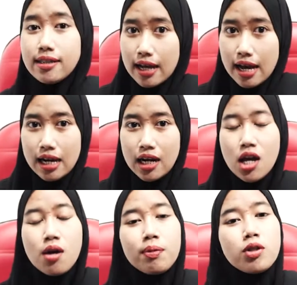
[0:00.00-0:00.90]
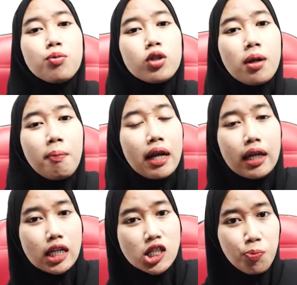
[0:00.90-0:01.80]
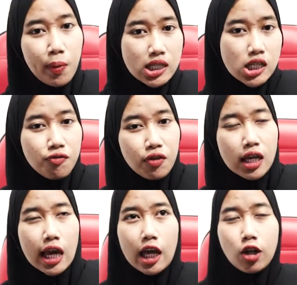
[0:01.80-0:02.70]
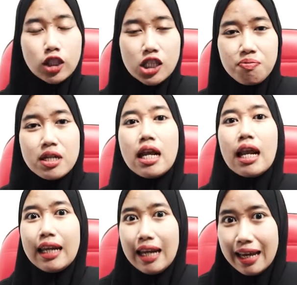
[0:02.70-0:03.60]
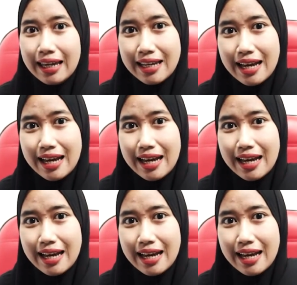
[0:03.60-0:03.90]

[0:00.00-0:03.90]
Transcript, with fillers: kasar, penyebutan merek yang spesifik, erotisme dan lain-lain